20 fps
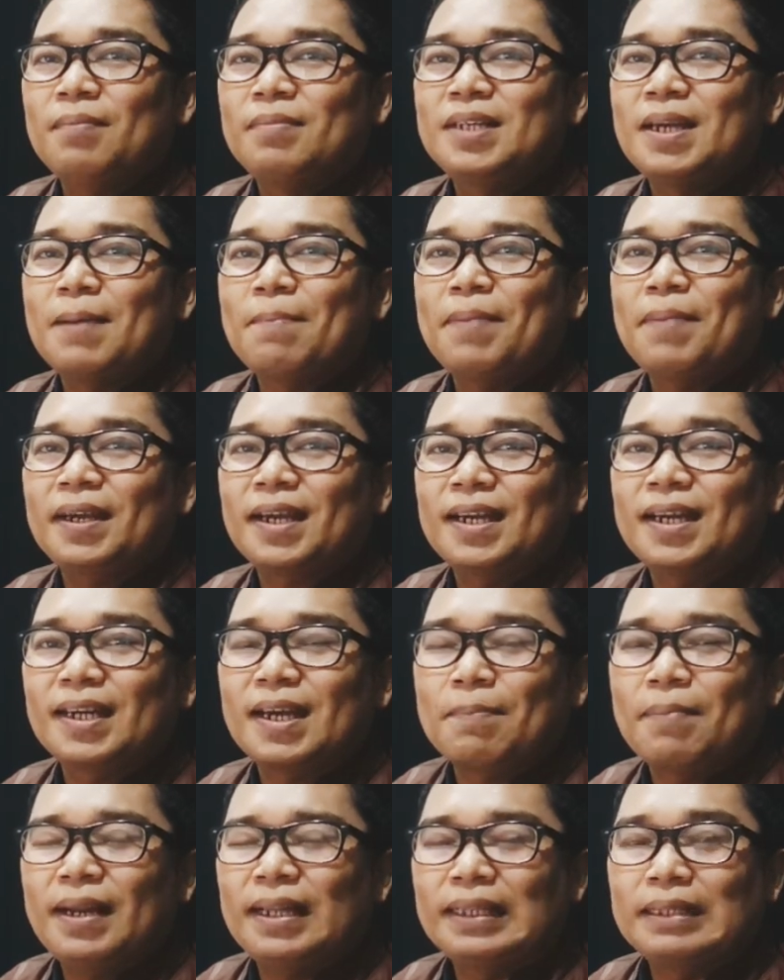menyampaikan
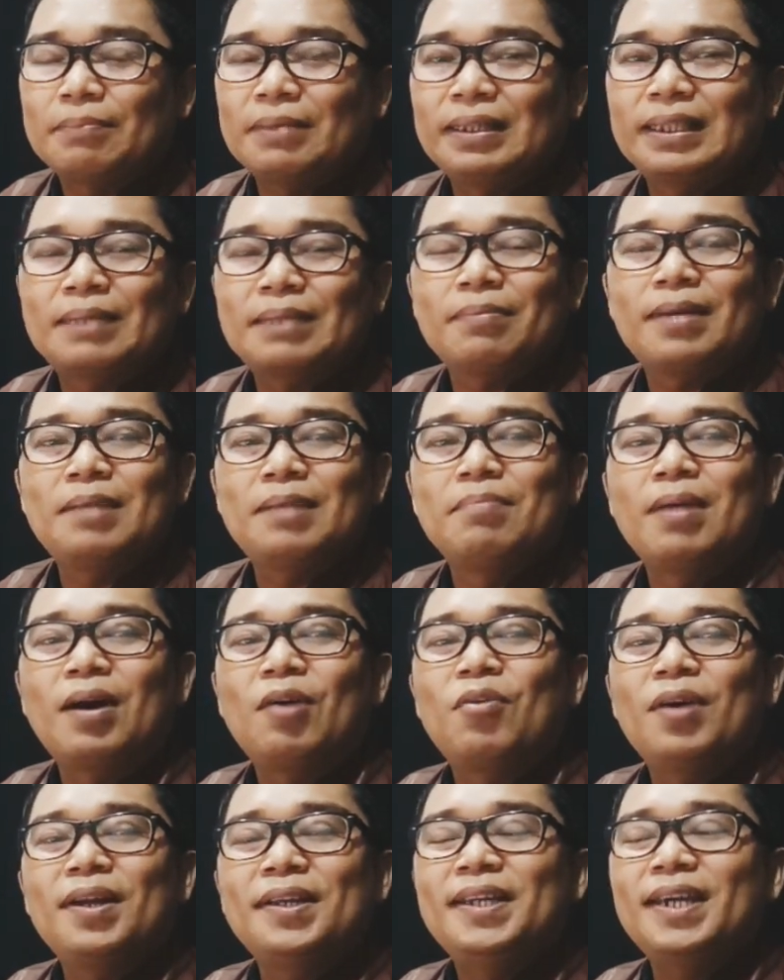kepada teman-teman
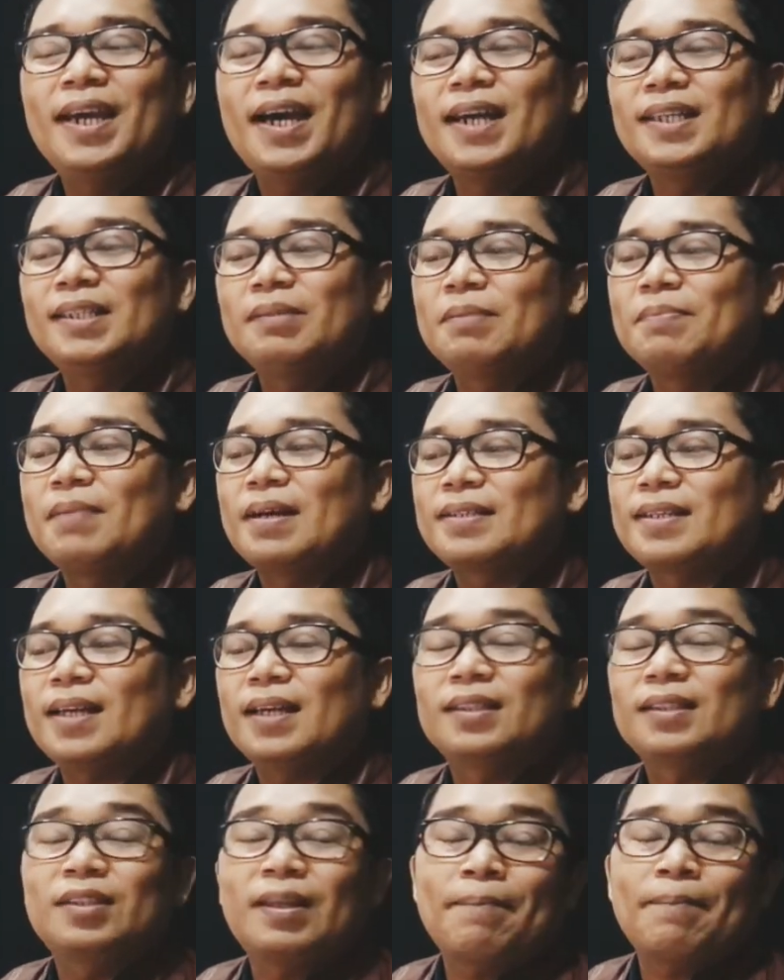bahwa dia hanya
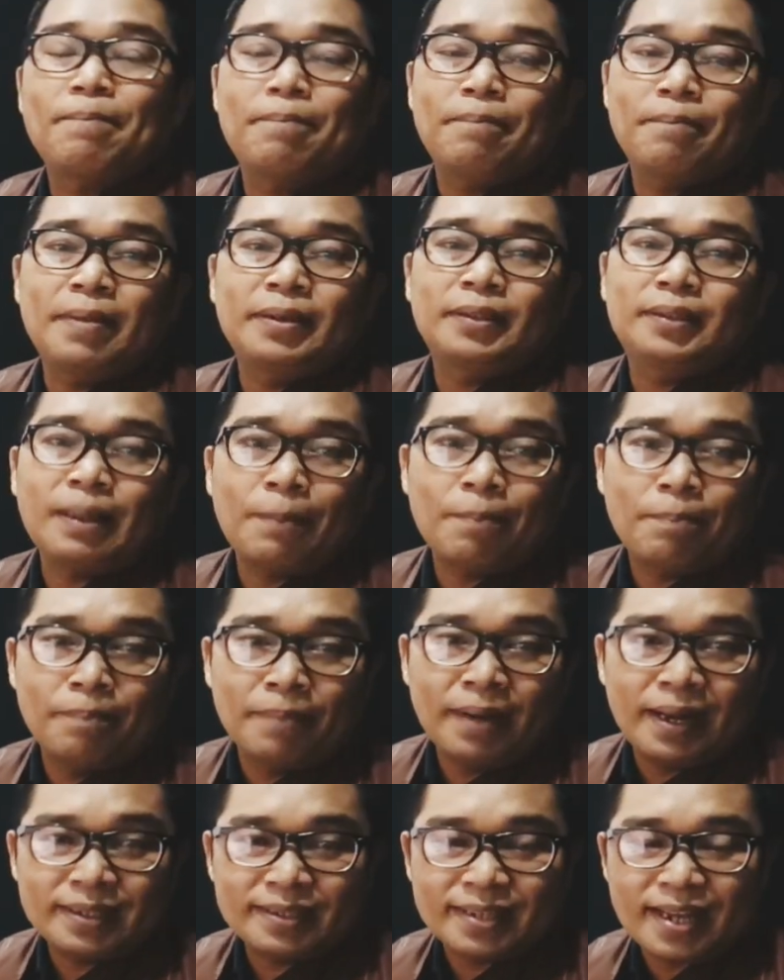memasang
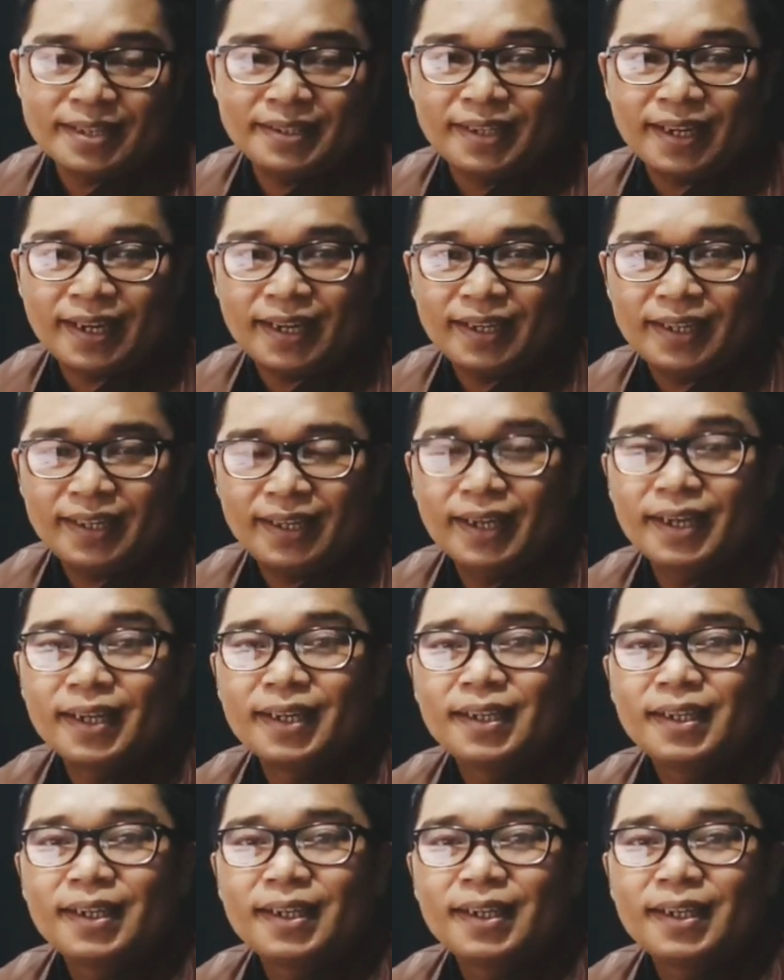thumbnail saja, ya.